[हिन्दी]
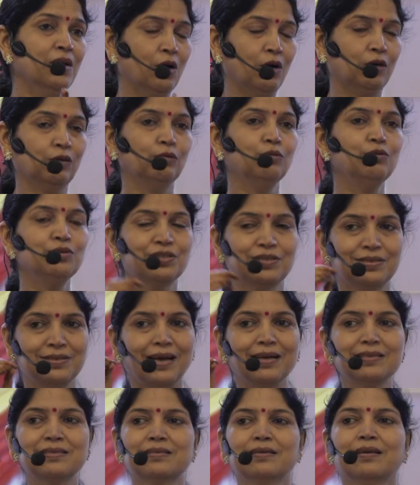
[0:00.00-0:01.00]
और उस
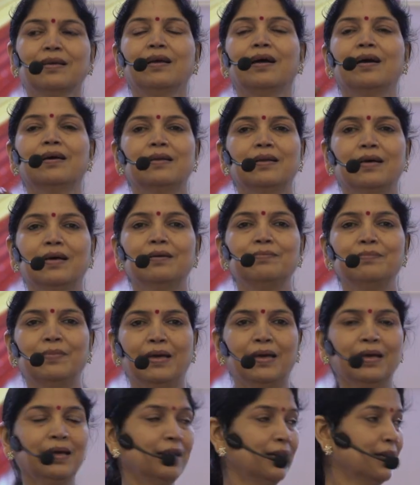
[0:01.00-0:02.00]
शास्त्र का नाम
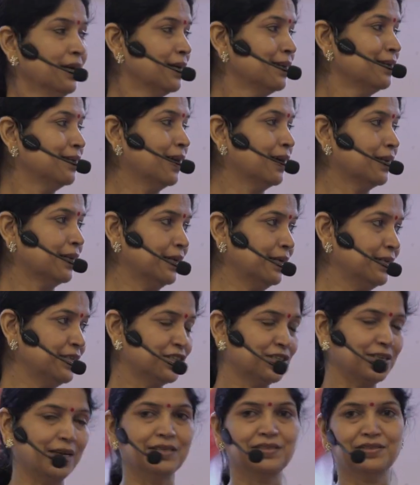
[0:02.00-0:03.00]
है नारायण
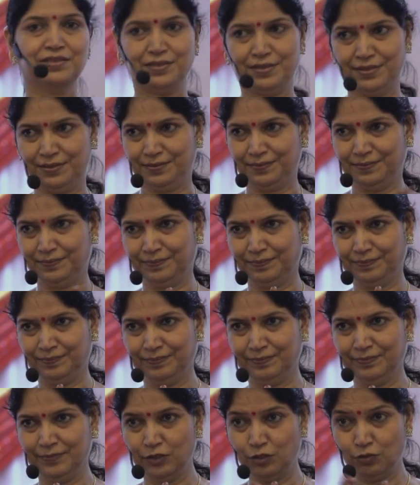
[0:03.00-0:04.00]
शास्त्र
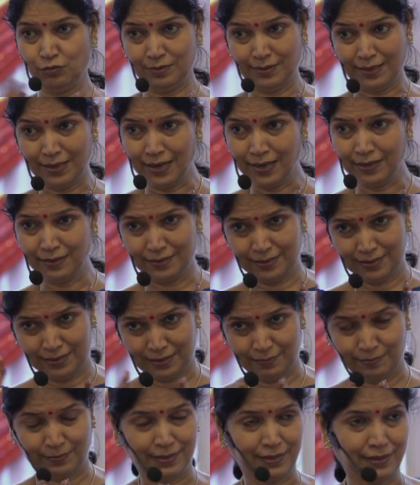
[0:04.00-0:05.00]
जो नया
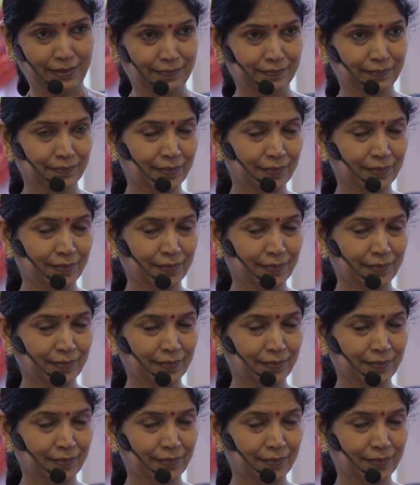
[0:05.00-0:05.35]
ग्रंथ बना